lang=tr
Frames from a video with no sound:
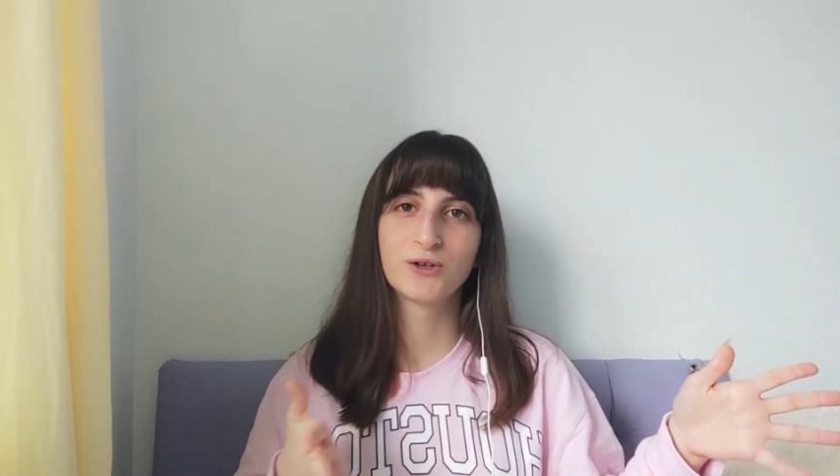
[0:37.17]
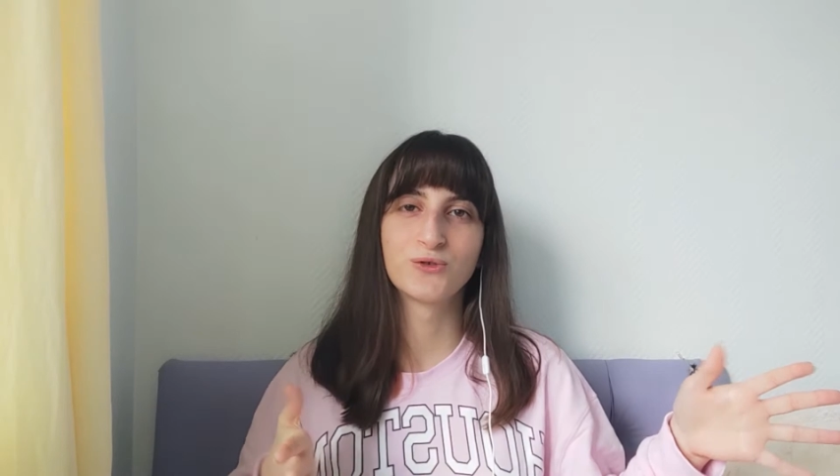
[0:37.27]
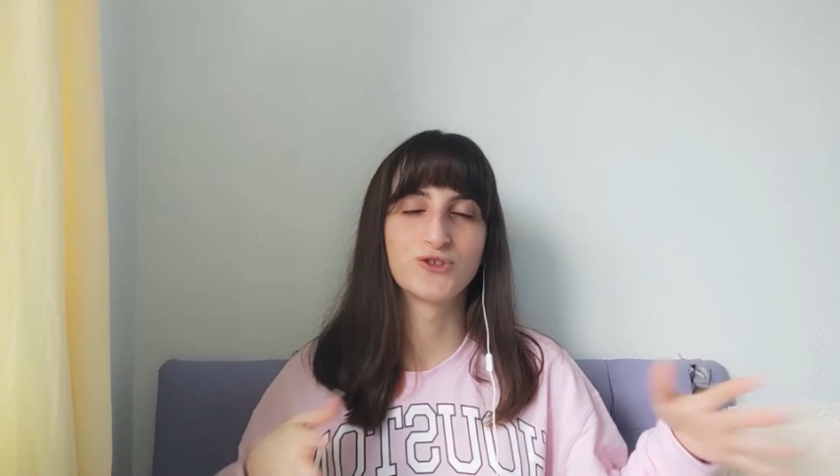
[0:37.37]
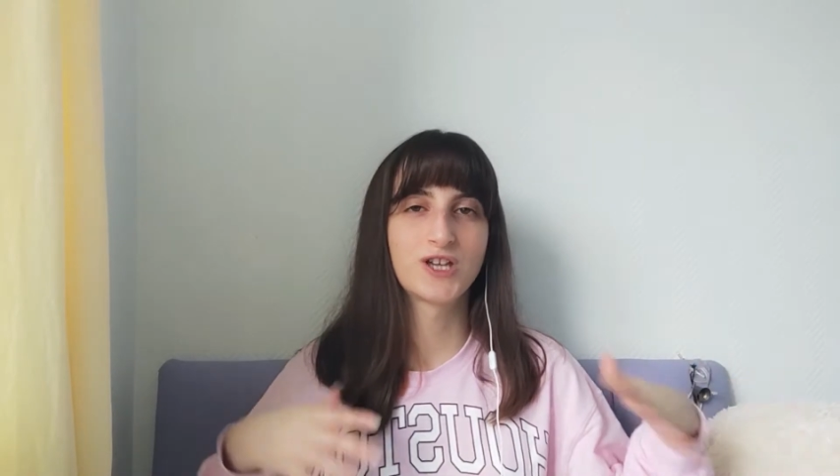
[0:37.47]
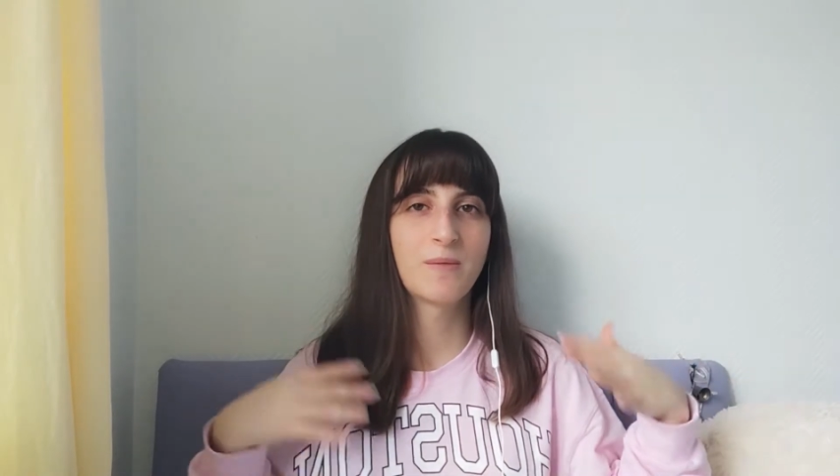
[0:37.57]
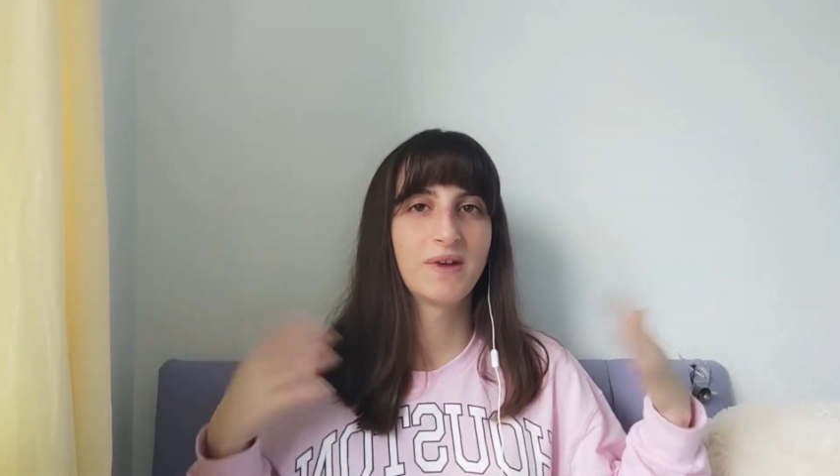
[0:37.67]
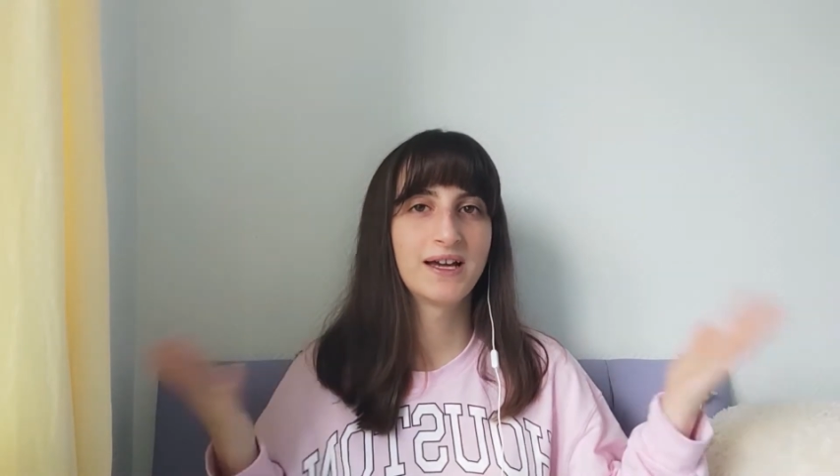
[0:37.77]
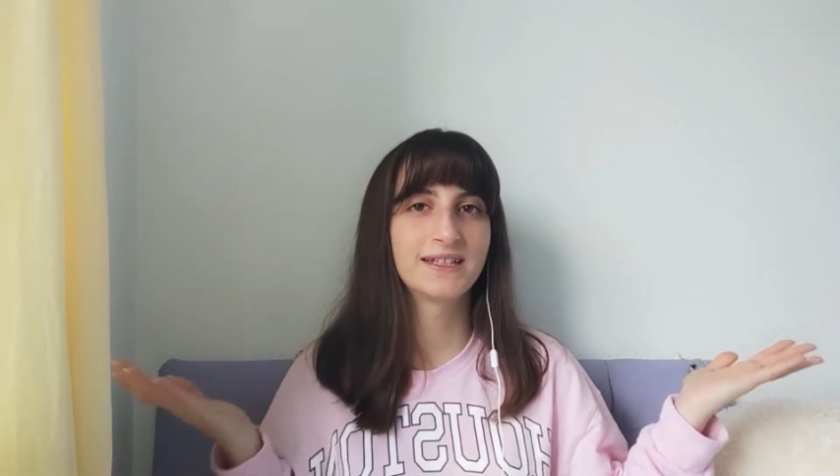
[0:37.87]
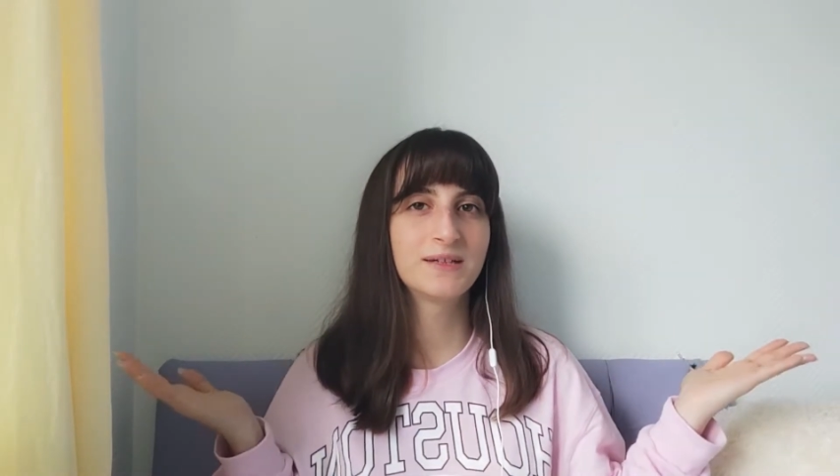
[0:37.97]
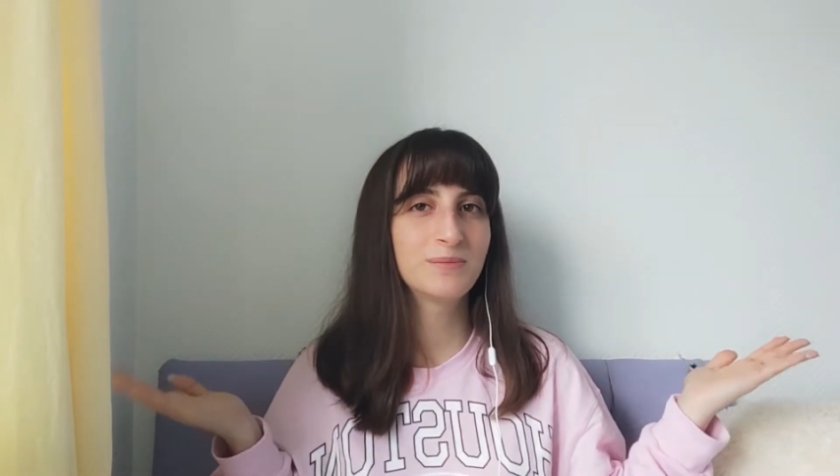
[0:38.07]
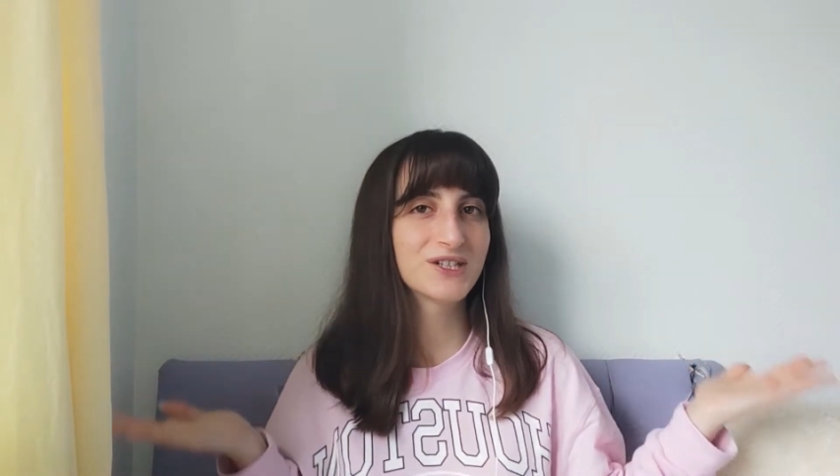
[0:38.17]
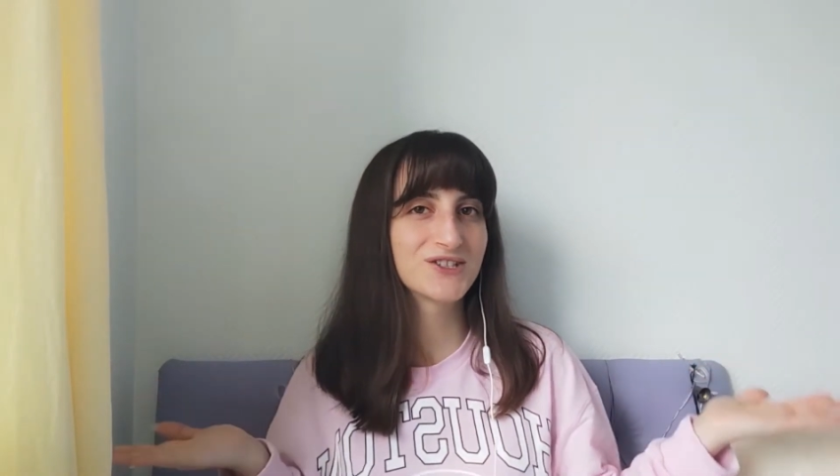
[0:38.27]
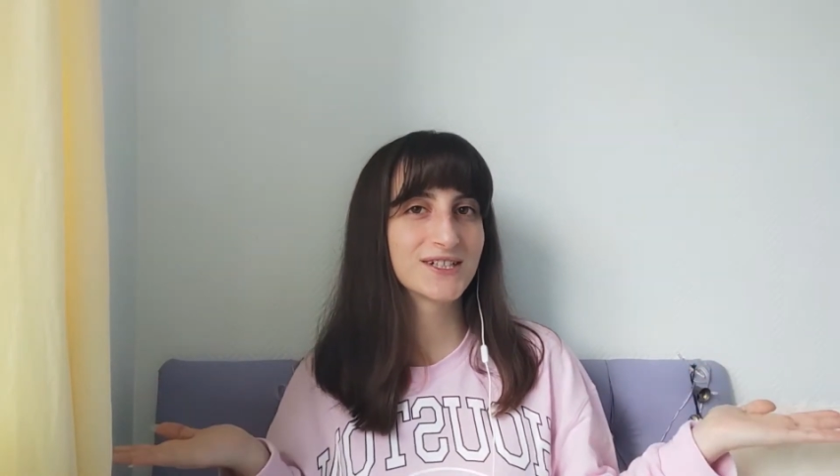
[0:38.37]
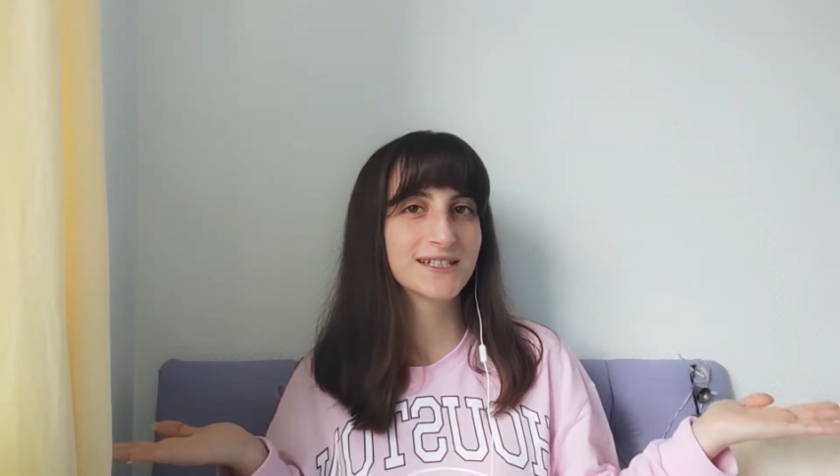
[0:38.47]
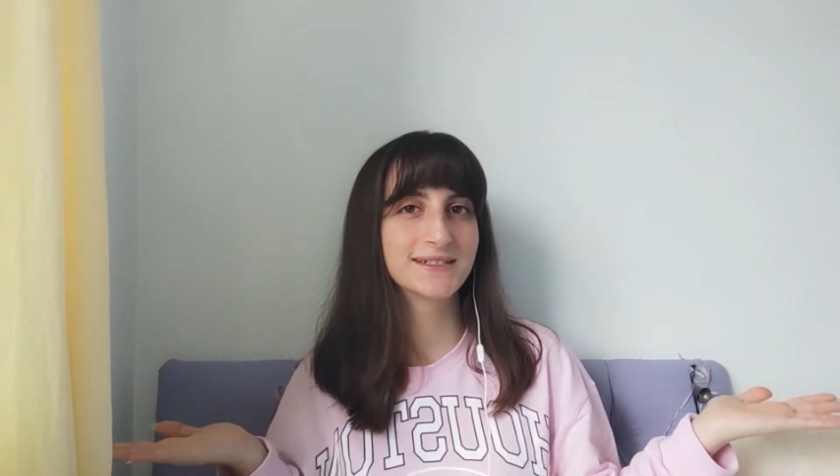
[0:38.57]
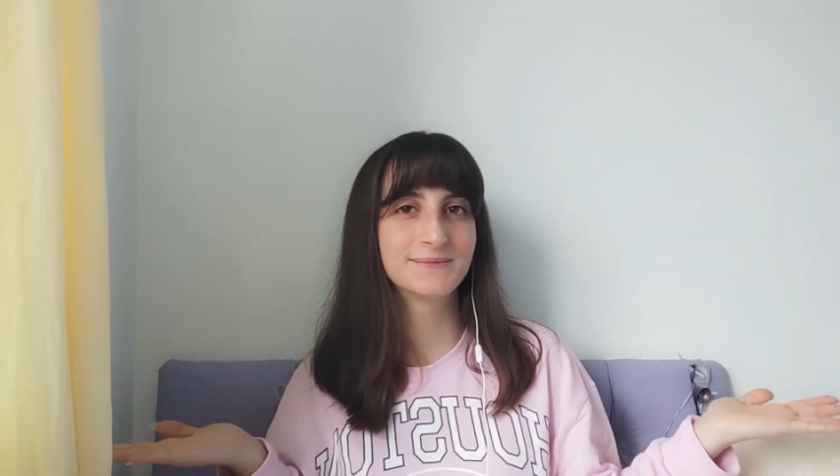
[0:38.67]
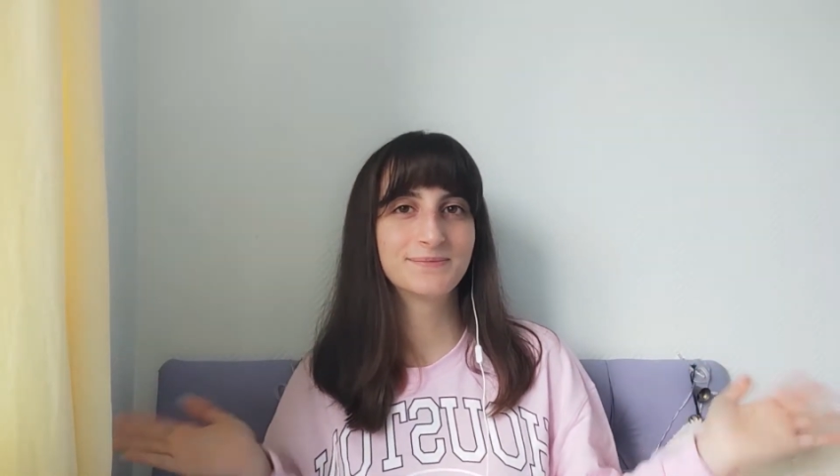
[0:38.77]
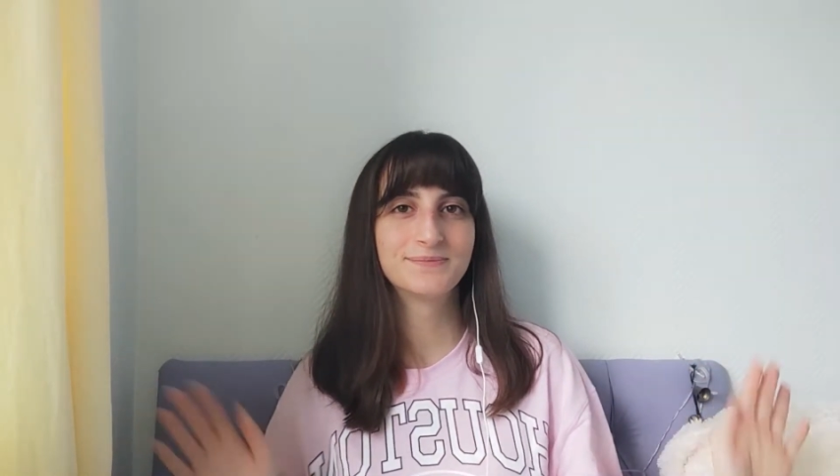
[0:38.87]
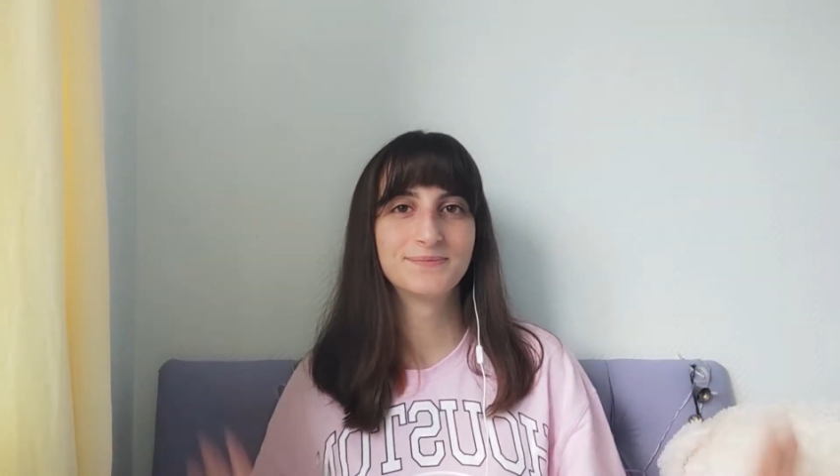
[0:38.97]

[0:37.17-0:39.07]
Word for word: konuşacağım. Hadi başlayalım.